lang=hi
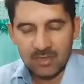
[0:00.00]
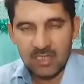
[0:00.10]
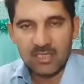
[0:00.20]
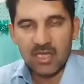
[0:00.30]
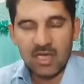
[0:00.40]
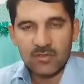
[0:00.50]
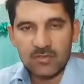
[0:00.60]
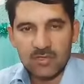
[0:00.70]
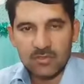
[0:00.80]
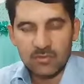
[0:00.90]
तीन
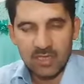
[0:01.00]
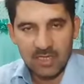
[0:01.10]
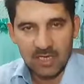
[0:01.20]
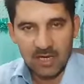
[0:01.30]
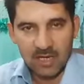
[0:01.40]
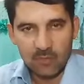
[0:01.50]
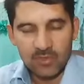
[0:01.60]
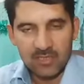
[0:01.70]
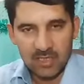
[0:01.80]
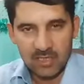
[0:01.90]
दिहाइयों से जो तरीका है
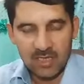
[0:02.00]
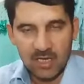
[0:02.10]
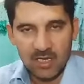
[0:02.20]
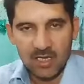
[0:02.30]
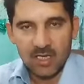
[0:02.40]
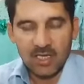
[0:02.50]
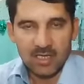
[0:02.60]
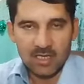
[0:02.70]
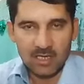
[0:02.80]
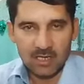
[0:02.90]
वो यही है
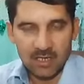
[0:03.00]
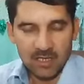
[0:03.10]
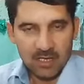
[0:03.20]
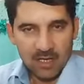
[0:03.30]
कि